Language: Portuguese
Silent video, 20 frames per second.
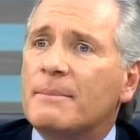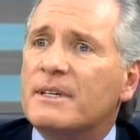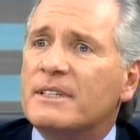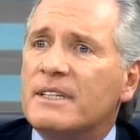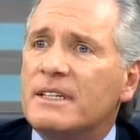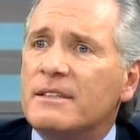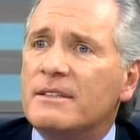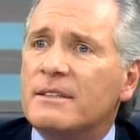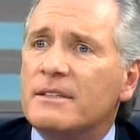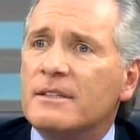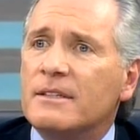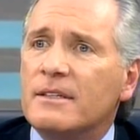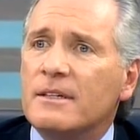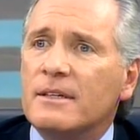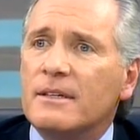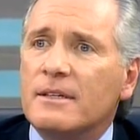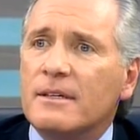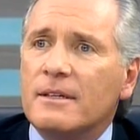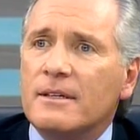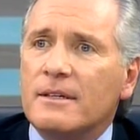presente?
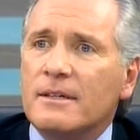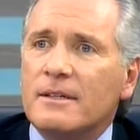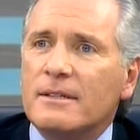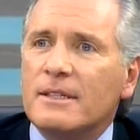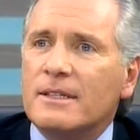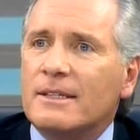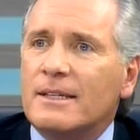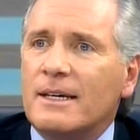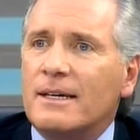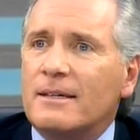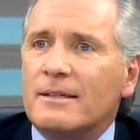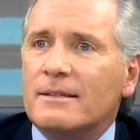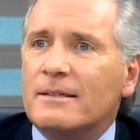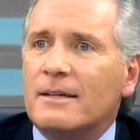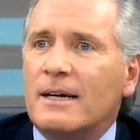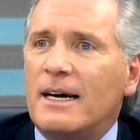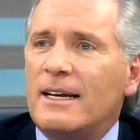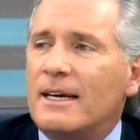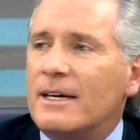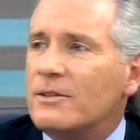Estou. Aliás, tá...
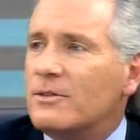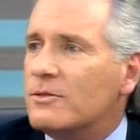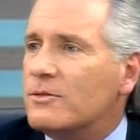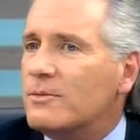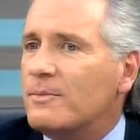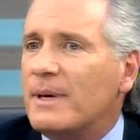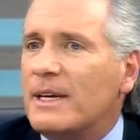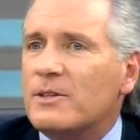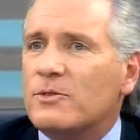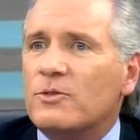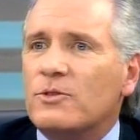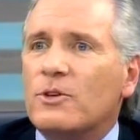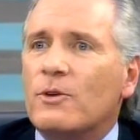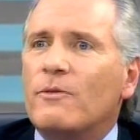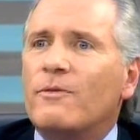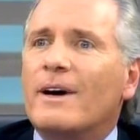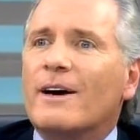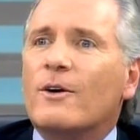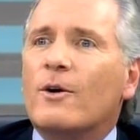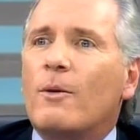É- aliás, parece que o teu
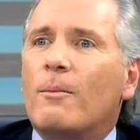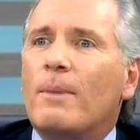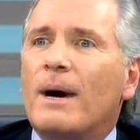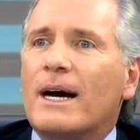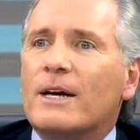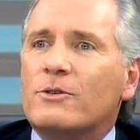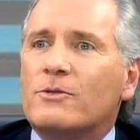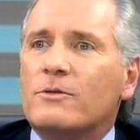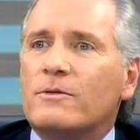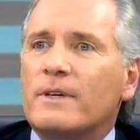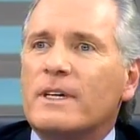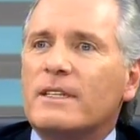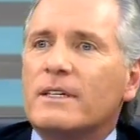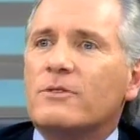farol baixo vem